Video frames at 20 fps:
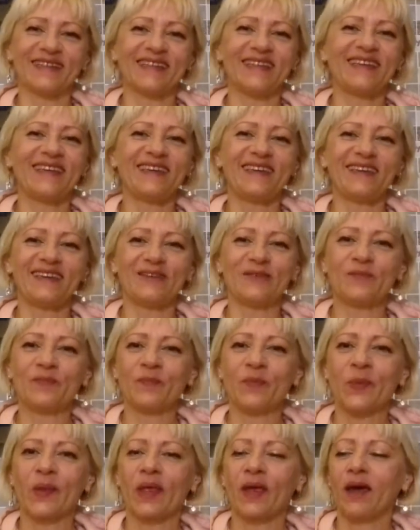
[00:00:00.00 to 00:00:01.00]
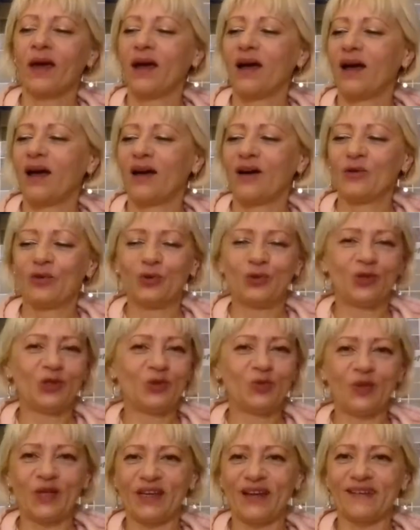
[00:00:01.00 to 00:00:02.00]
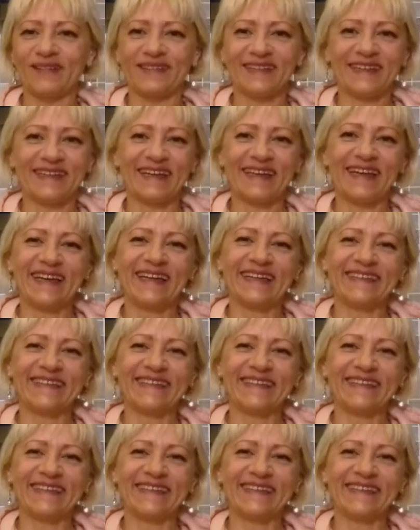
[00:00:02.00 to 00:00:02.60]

и очень приятное.